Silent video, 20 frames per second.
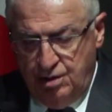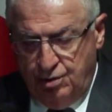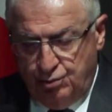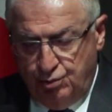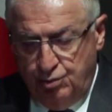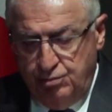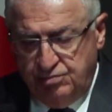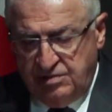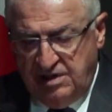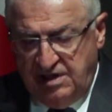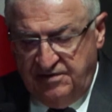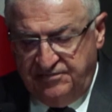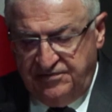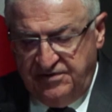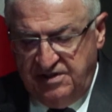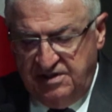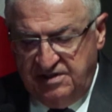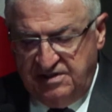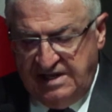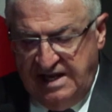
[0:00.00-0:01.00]
Rum
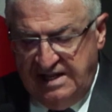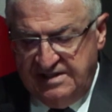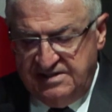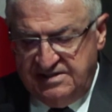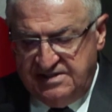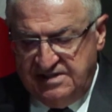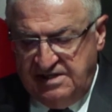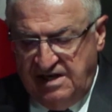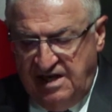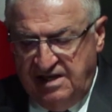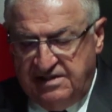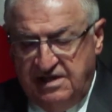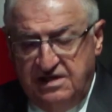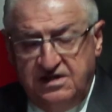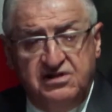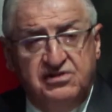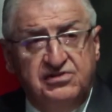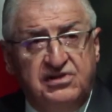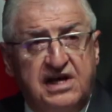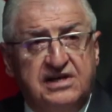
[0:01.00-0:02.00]
tarafının kendisini
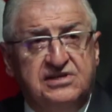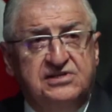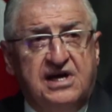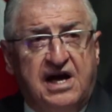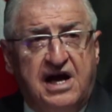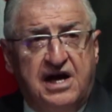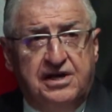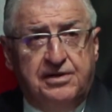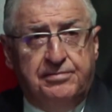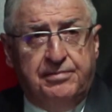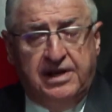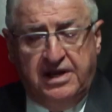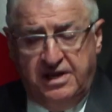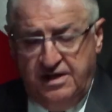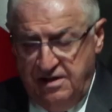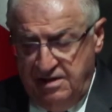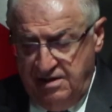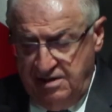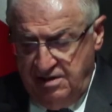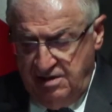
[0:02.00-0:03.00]
adanın tek sahibi,
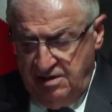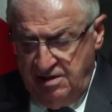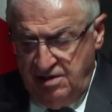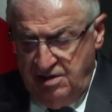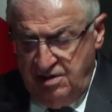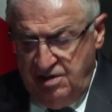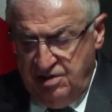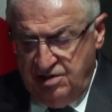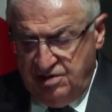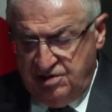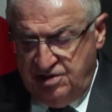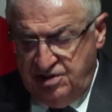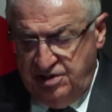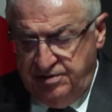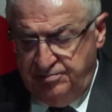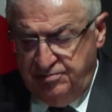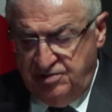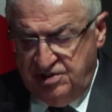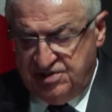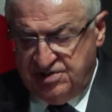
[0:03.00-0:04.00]

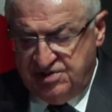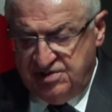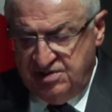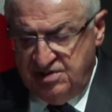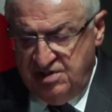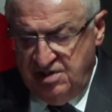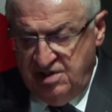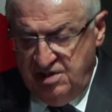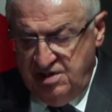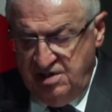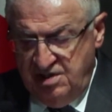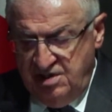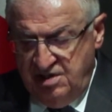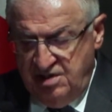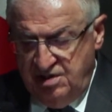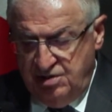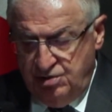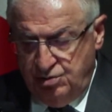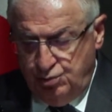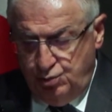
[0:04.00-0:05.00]
Kıbrıs
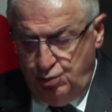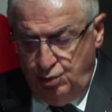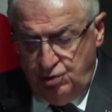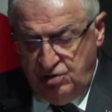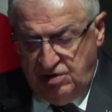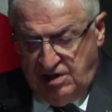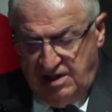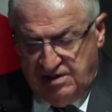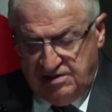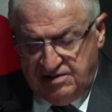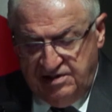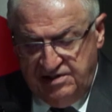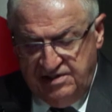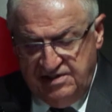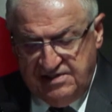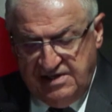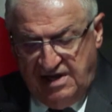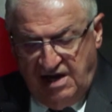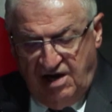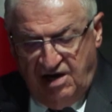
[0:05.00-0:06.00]
Türk halkını
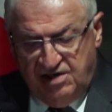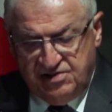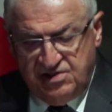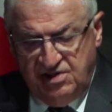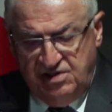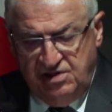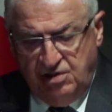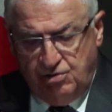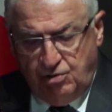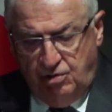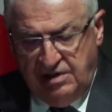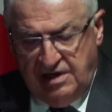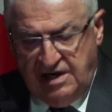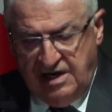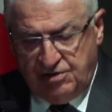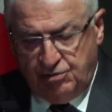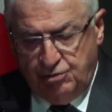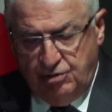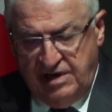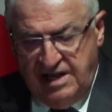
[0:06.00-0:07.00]
ise azınlık
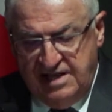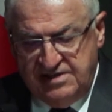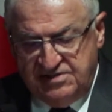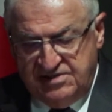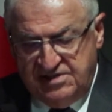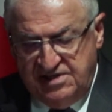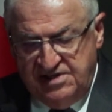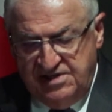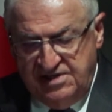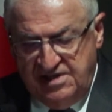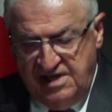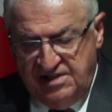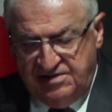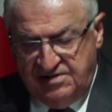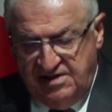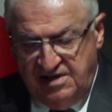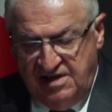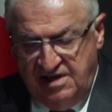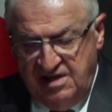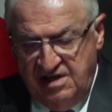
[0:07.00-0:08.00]
olarak gören
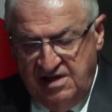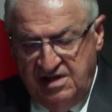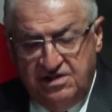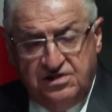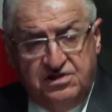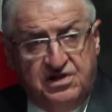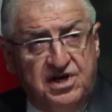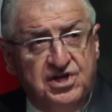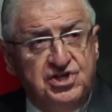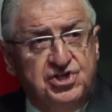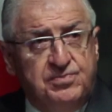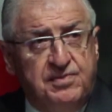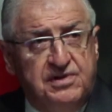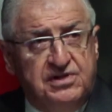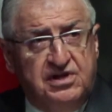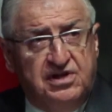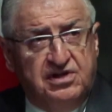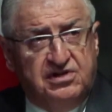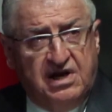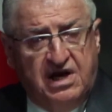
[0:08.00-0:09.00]
zihniyeti
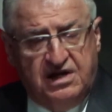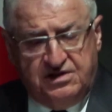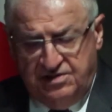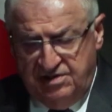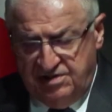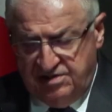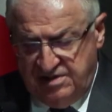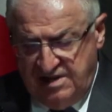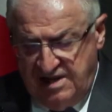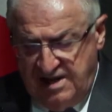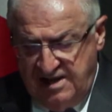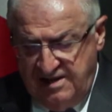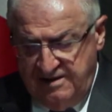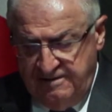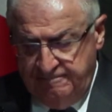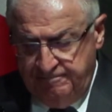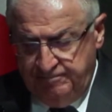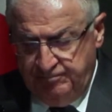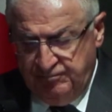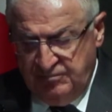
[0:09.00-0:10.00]
değişmediği
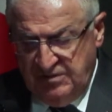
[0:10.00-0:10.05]
takdirde